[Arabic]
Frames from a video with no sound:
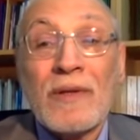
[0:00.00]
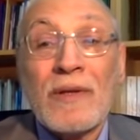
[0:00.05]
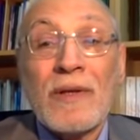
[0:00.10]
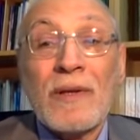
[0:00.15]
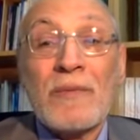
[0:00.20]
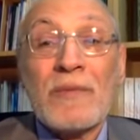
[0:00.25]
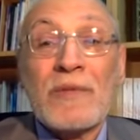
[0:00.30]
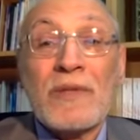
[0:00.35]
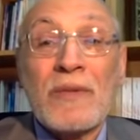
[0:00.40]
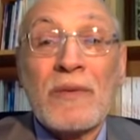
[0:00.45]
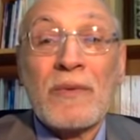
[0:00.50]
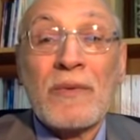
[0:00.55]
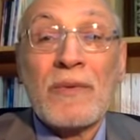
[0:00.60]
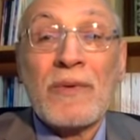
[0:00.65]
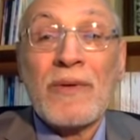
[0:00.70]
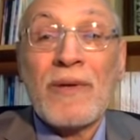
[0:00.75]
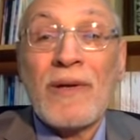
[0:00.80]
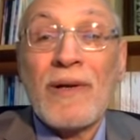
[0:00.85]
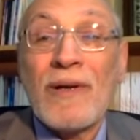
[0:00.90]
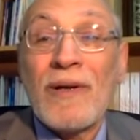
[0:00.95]
ونمشي
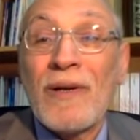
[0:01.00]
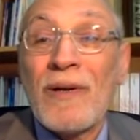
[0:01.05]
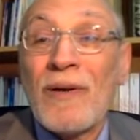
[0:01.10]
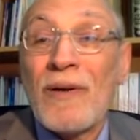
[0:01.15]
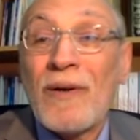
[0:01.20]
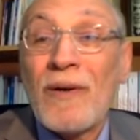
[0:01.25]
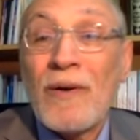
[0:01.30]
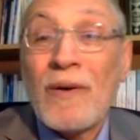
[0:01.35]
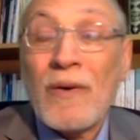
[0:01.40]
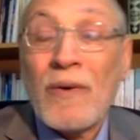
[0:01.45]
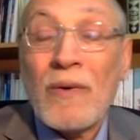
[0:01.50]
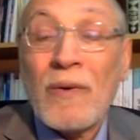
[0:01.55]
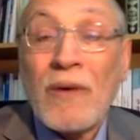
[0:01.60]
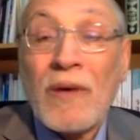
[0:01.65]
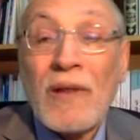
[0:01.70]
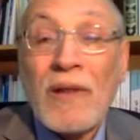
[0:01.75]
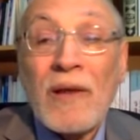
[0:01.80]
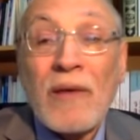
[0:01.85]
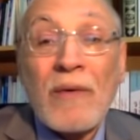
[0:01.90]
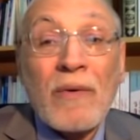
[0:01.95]

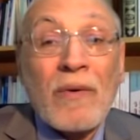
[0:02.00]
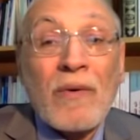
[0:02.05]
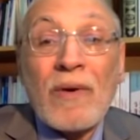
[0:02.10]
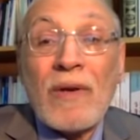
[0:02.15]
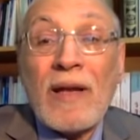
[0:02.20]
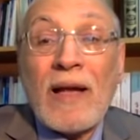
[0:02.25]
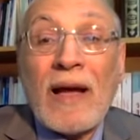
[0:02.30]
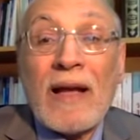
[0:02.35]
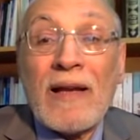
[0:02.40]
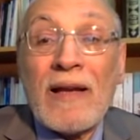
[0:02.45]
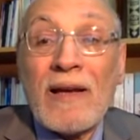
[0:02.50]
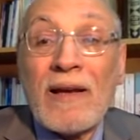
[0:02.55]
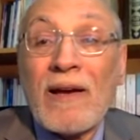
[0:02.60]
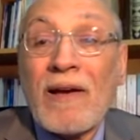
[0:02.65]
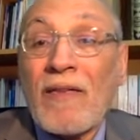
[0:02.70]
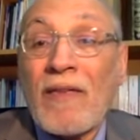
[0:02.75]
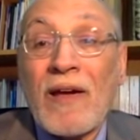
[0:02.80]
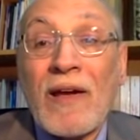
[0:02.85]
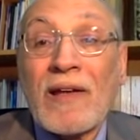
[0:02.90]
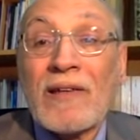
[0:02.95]
وكذا وكله على
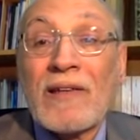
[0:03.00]
قضايا